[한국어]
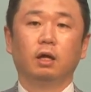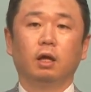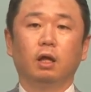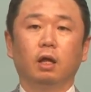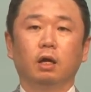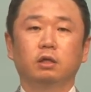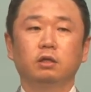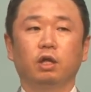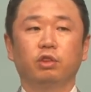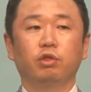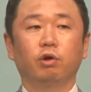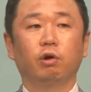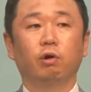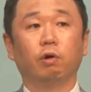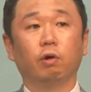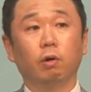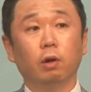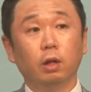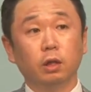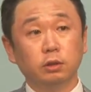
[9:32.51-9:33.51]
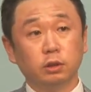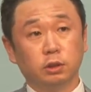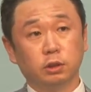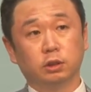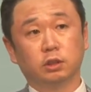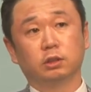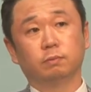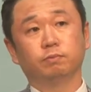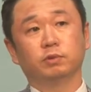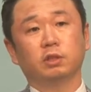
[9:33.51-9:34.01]
그래서
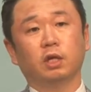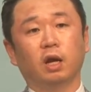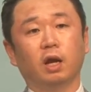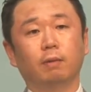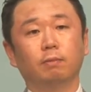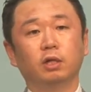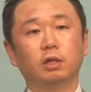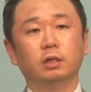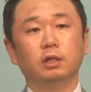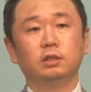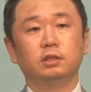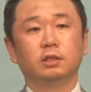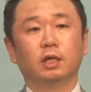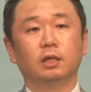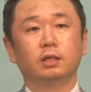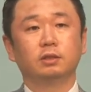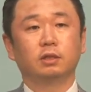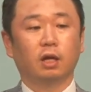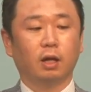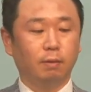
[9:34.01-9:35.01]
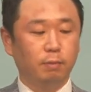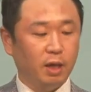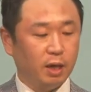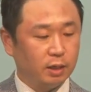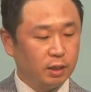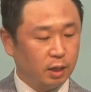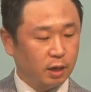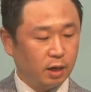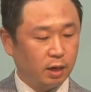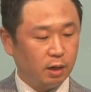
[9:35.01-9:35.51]
지금 사람을 의지하는 사람이
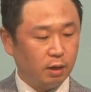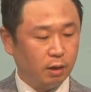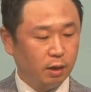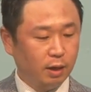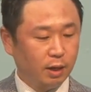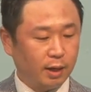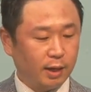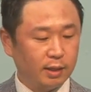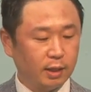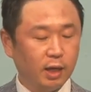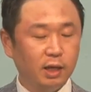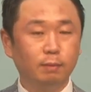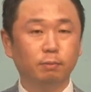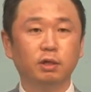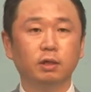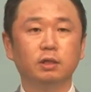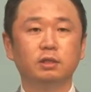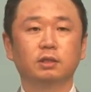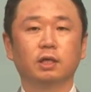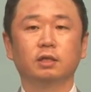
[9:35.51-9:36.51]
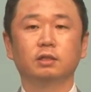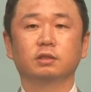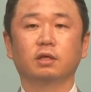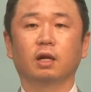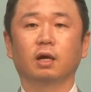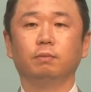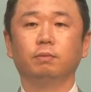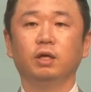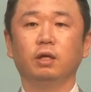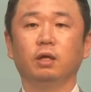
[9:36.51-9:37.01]
아니라 하나님을 의지하는
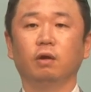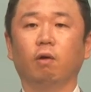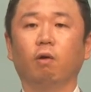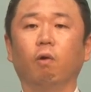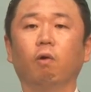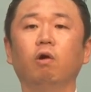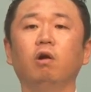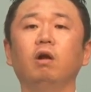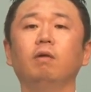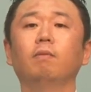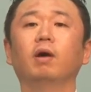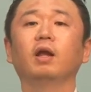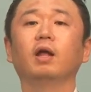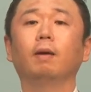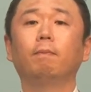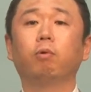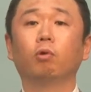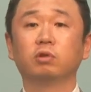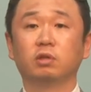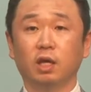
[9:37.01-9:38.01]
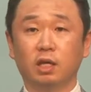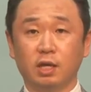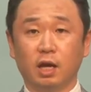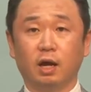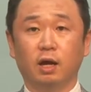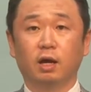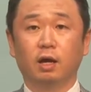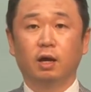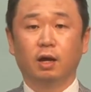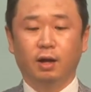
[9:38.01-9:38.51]
사람이 얼마나
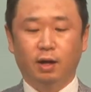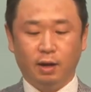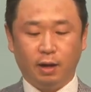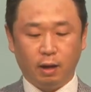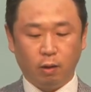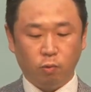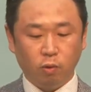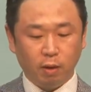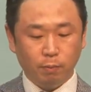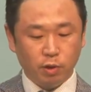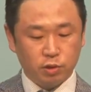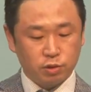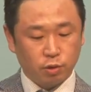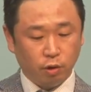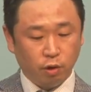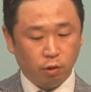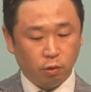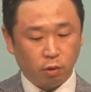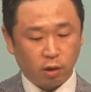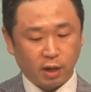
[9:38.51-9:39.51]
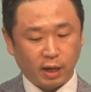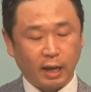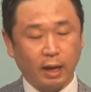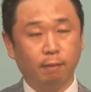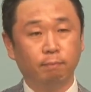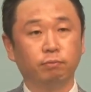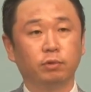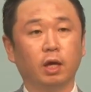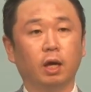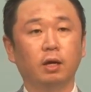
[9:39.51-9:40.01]
복되냐라고 하면서
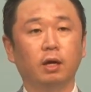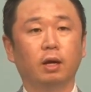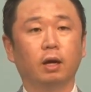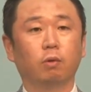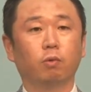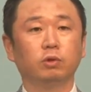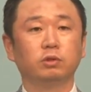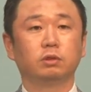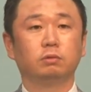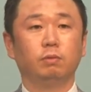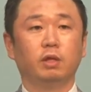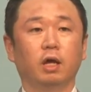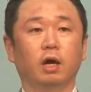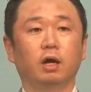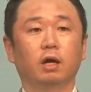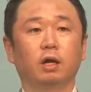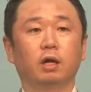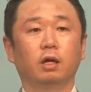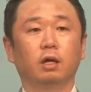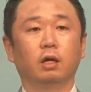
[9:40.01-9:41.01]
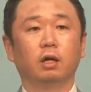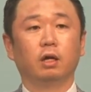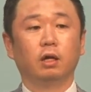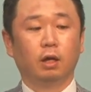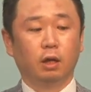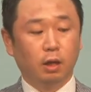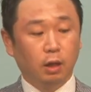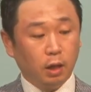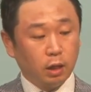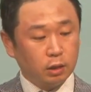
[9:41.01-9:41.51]
감탄을 하고 있습니다.
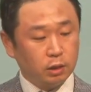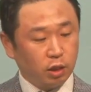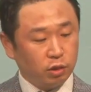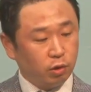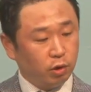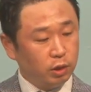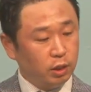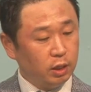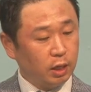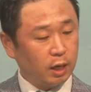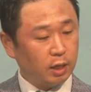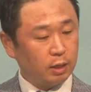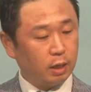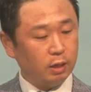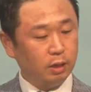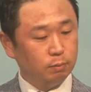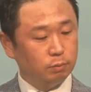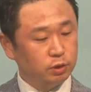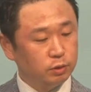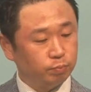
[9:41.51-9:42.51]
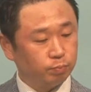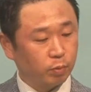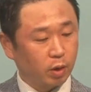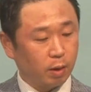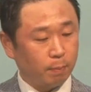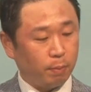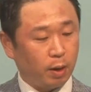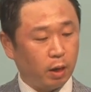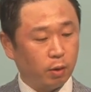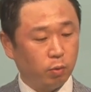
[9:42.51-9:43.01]
그래서 이 하나님은
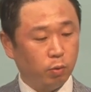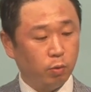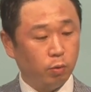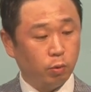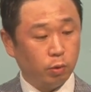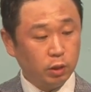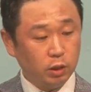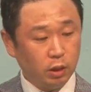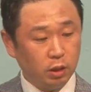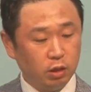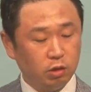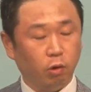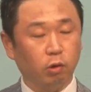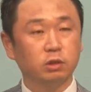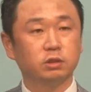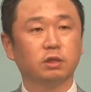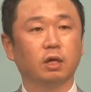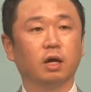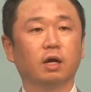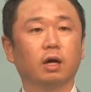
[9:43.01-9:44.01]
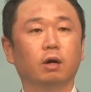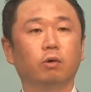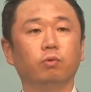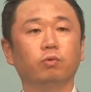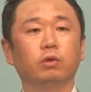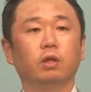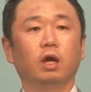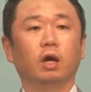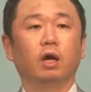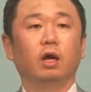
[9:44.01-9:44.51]
바로 이 역사
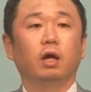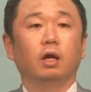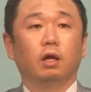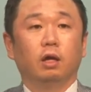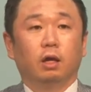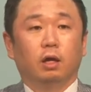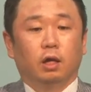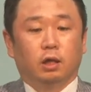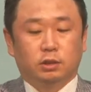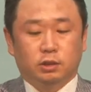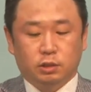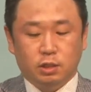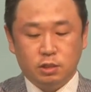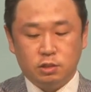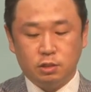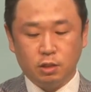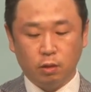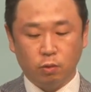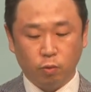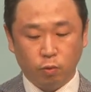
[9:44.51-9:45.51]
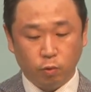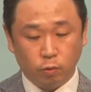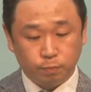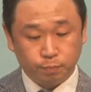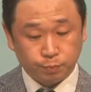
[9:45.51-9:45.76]
가운데 실제로